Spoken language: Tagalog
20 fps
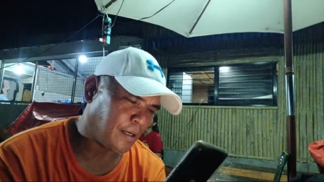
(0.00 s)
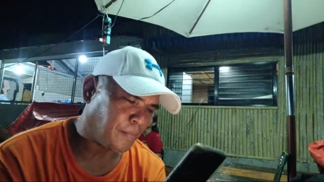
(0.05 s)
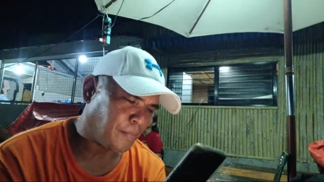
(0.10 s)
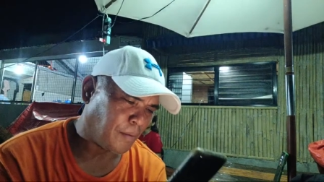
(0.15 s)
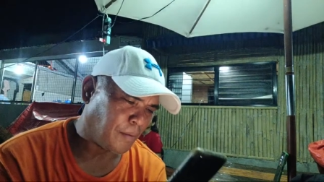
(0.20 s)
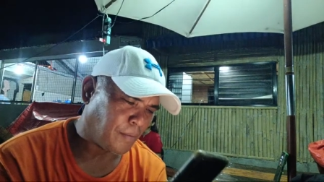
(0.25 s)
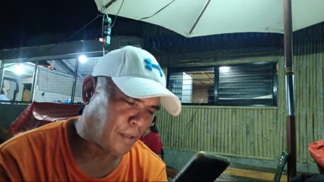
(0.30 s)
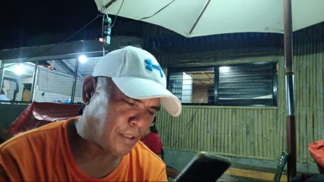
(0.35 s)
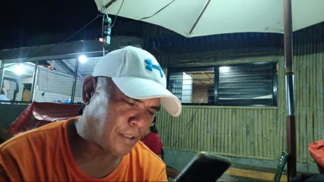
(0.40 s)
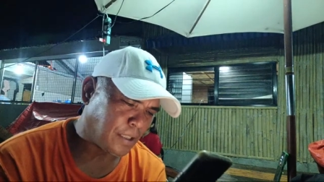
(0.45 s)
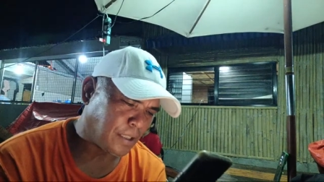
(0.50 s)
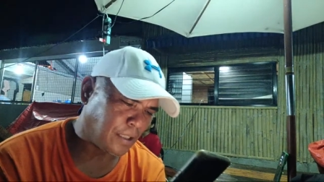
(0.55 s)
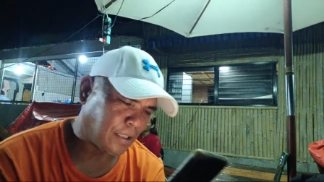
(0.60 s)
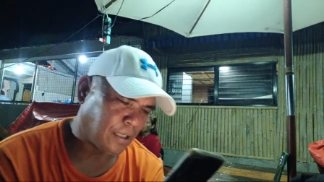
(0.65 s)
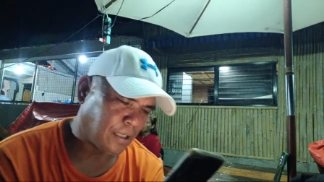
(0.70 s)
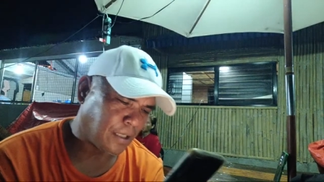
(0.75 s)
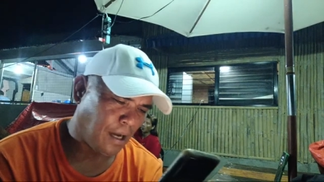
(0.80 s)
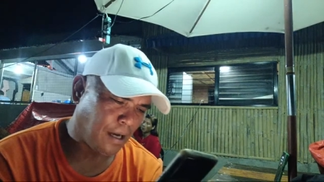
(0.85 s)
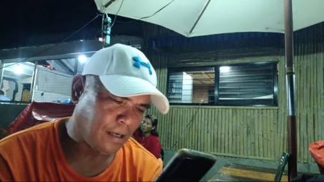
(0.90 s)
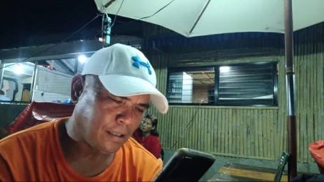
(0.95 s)
Ma'am
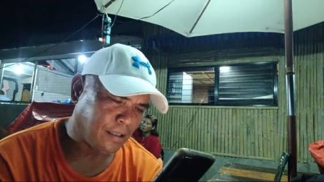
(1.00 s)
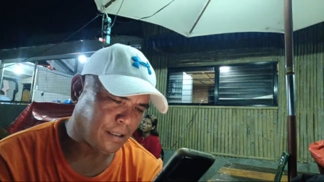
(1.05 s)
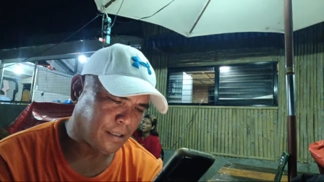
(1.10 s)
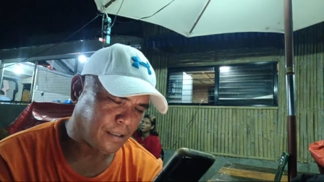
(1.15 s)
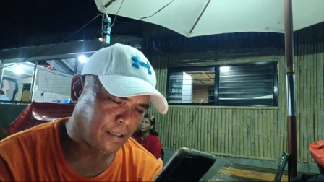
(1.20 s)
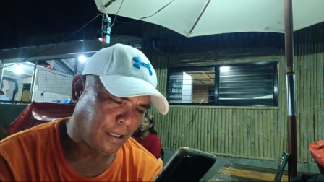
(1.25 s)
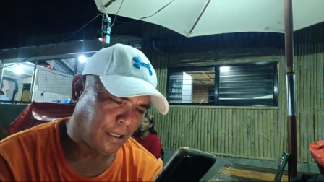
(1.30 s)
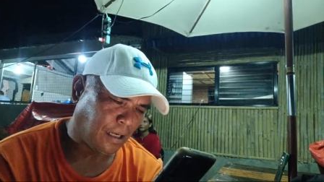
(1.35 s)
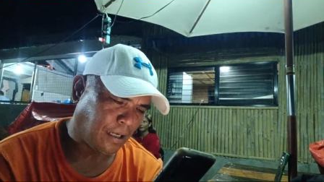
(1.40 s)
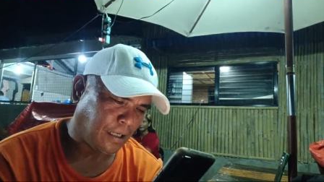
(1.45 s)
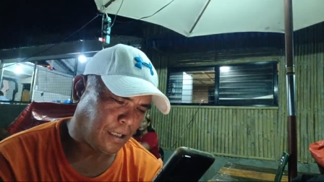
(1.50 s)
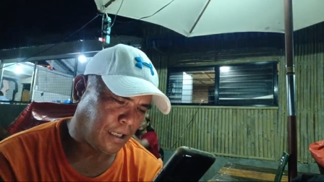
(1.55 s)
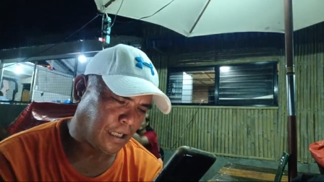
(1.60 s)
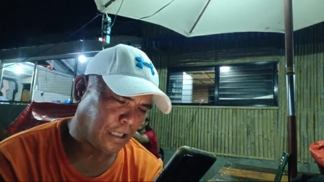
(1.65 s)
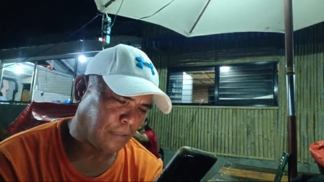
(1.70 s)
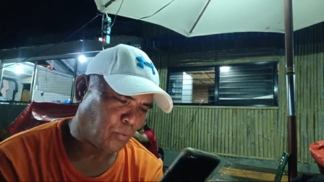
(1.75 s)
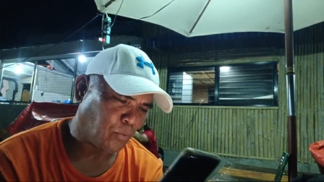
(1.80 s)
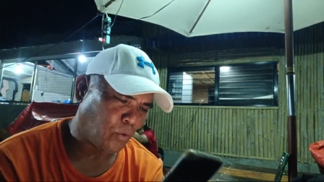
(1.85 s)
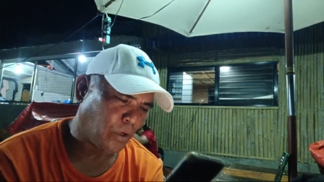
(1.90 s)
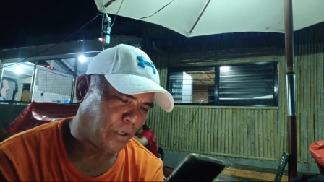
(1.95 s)
Angelica. Yan,
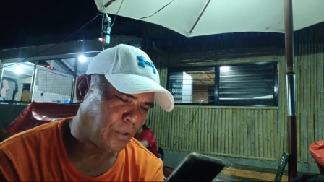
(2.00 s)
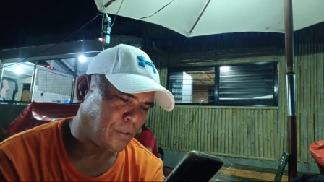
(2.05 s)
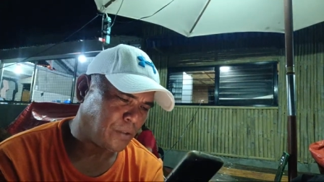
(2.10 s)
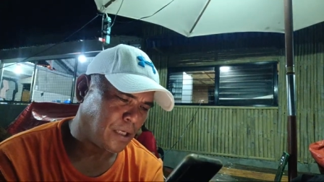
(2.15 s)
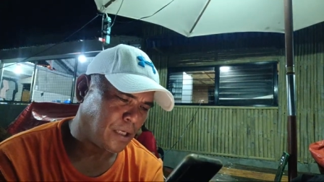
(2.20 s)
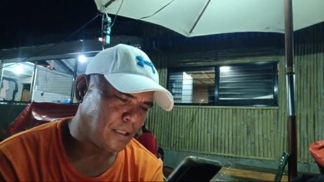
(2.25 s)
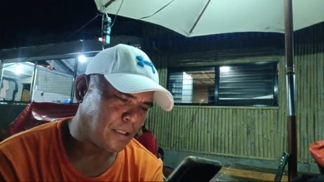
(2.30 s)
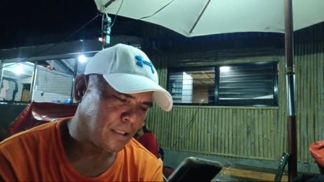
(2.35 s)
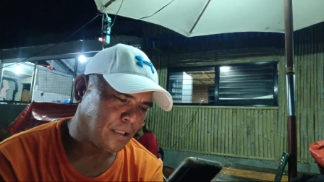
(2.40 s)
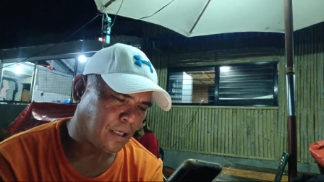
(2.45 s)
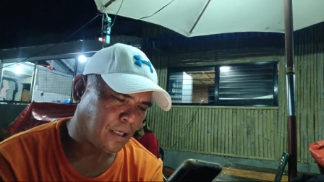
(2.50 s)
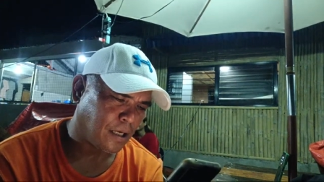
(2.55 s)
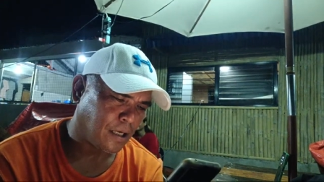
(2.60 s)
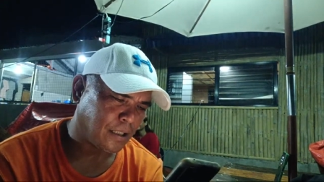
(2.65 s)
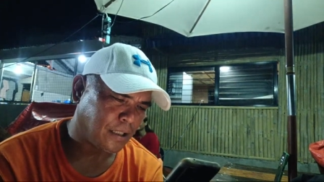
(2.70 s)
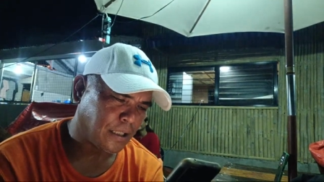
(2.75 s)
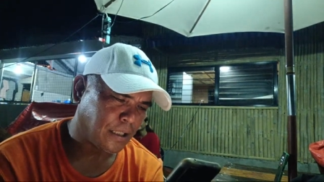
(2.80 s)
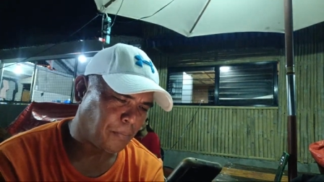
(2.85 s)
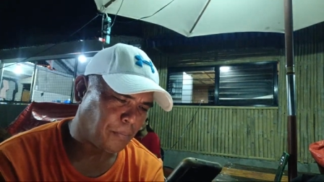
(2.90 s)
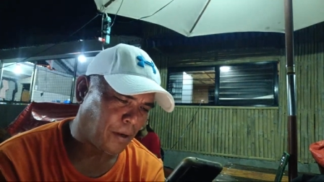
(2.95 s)
ingat po kayo diyan
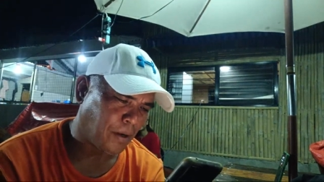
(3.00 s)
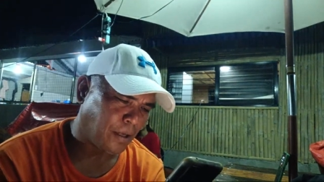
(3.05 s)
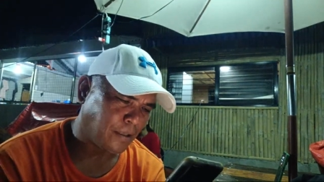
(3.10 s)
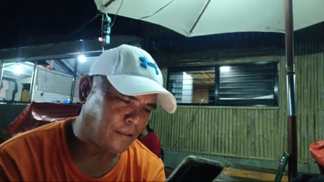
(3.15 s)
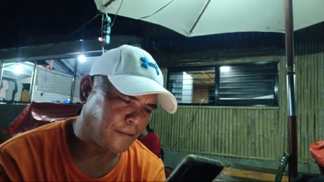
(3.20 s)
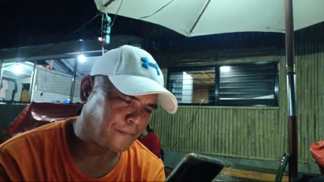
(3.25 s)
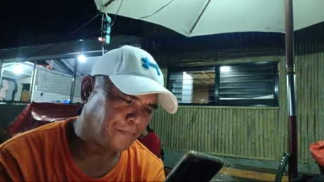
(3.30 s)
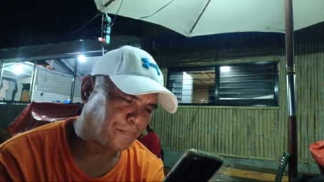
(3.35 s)
sa Japan.